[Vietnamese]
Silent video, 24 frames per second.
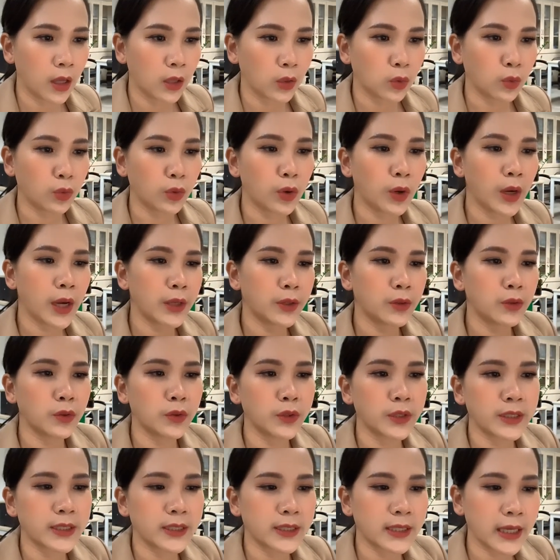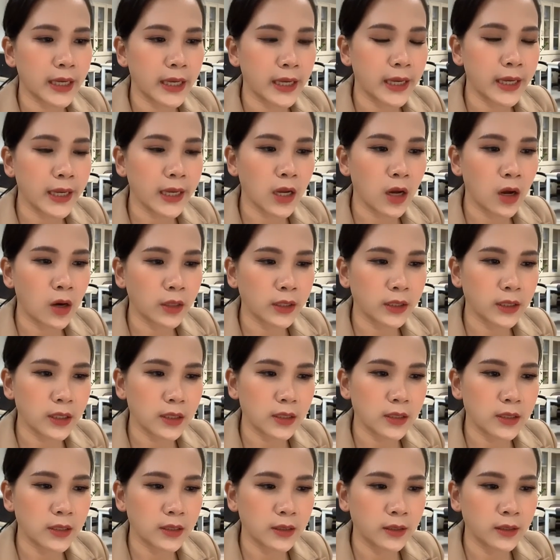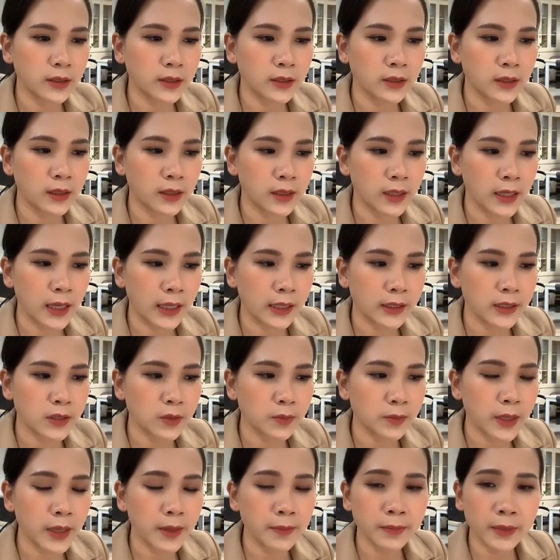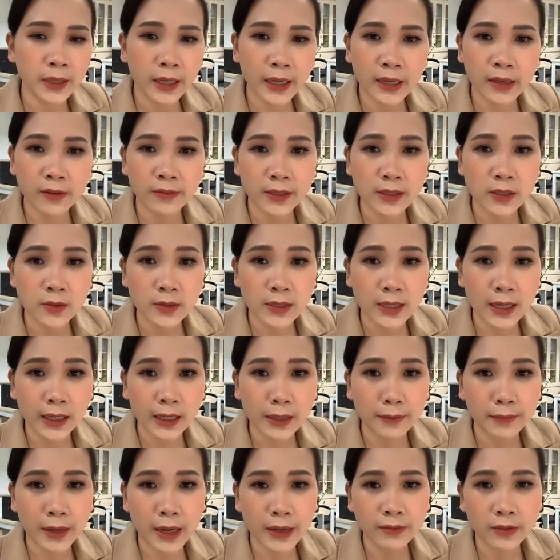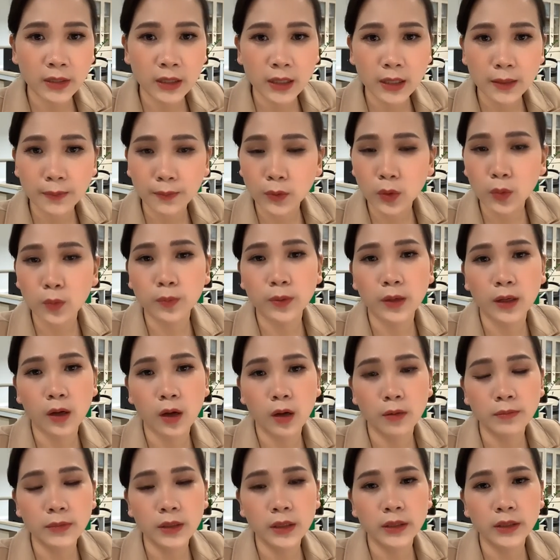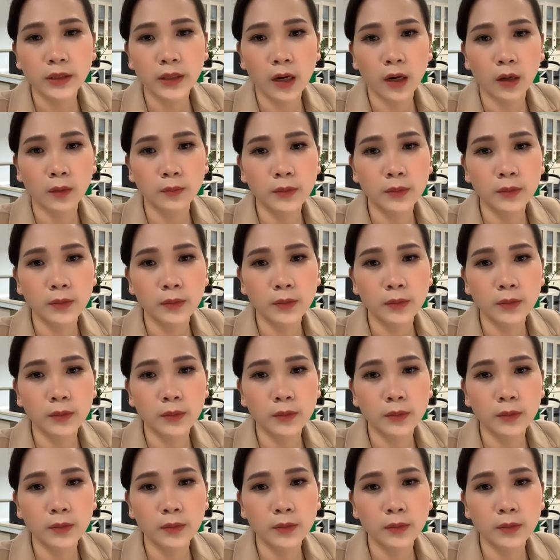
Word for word: Thủ đô Hà Nội sẽ có cái tiết trời là trong đêm nay và trong sáng ngày mai vẫn tiếp tục là có mưa nhỏ,